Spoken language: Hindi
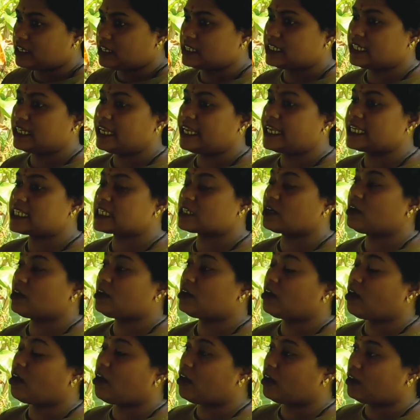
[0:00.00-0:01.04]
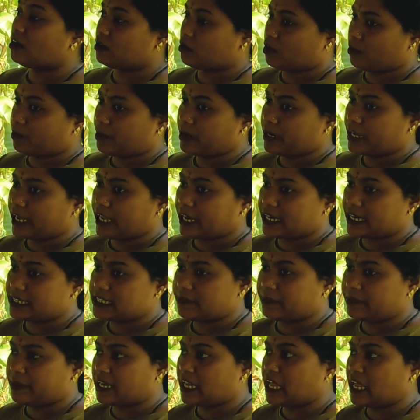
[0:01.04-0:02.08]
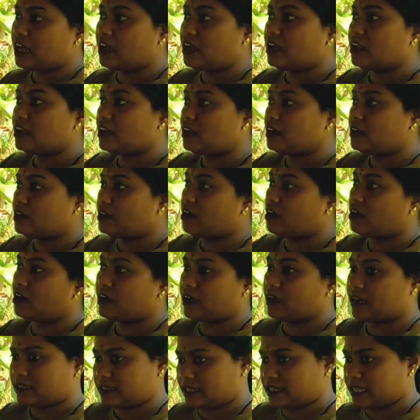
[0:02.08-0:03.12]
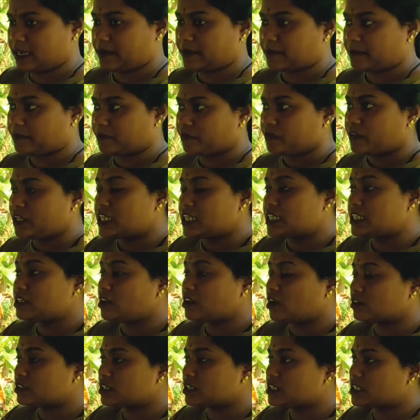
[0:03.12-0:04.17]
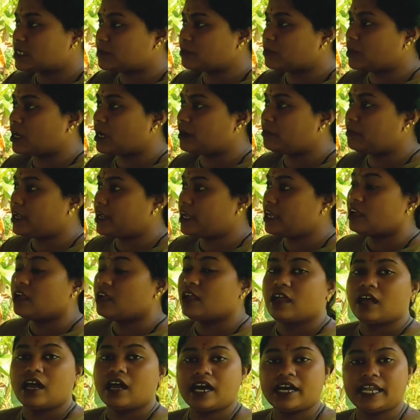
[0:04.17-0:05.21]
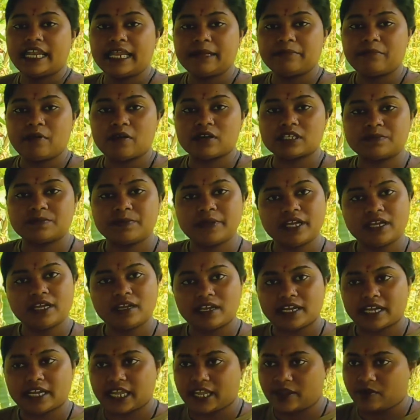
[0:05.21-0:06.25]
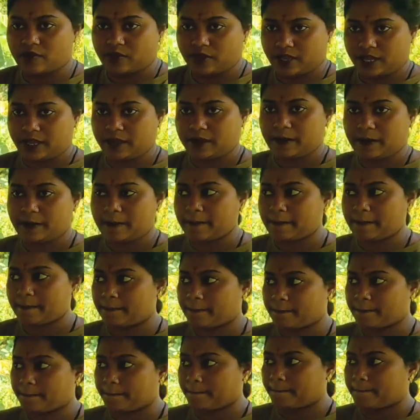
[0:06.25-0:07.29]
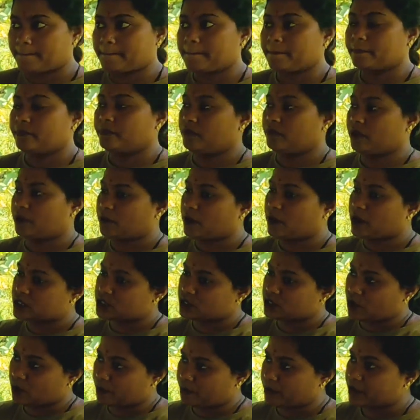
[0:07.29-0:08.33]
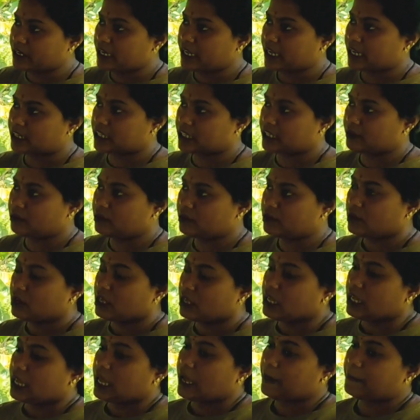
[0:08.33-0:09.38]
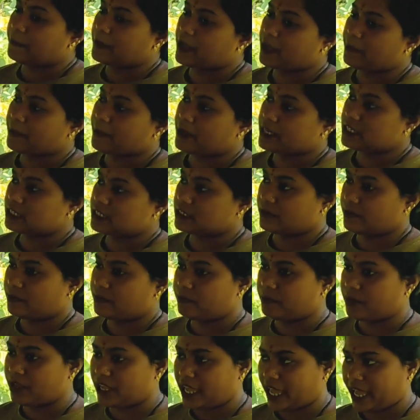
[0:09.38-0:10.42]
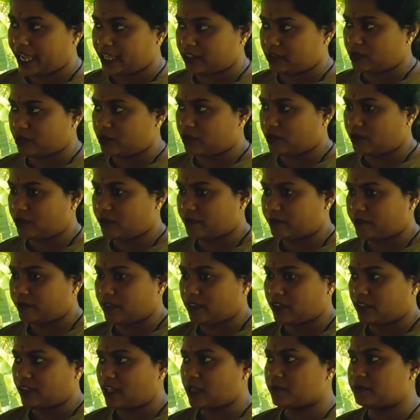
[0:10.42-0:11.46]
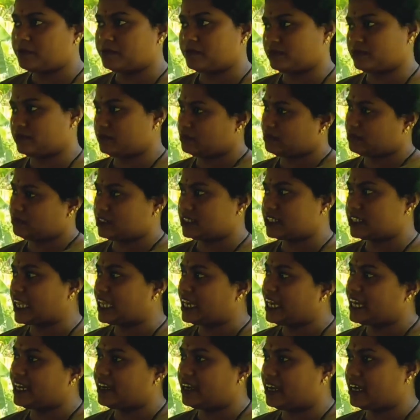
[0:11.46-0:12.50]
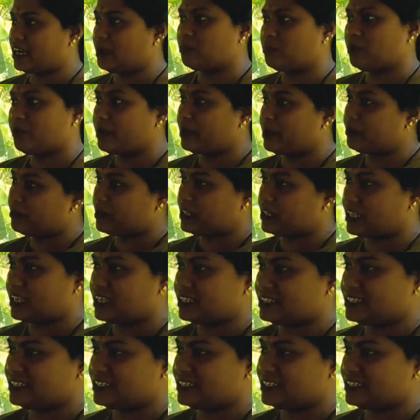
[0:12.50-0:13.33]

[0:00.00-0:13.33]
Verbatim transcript: इसलिए इसको ना ओपन करने से पहला नॉक करता है इस नॉक सिस्टम को हमने हर एक बॉक्स में रखे हुए है मैं बॉक्स को ओपन करती हूँ आपके पास भी आए तो आप साइलेंट रहना मूवमेंट हाँ। मत